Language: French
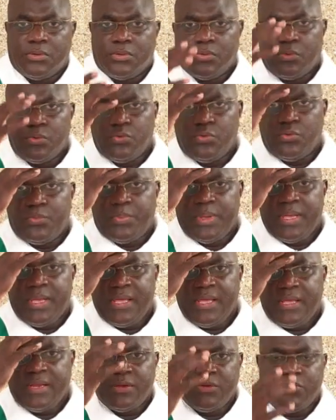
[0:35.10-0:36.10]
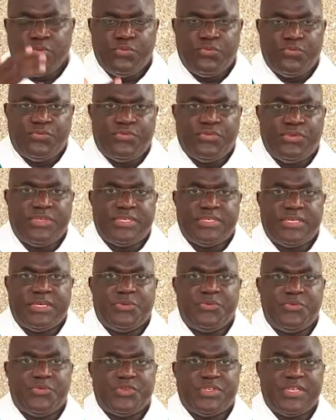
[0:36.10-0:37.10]
Au nom du Père et du Fils
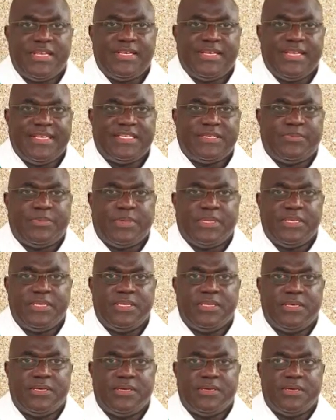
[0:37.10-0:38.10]
et du Saint-Esprit.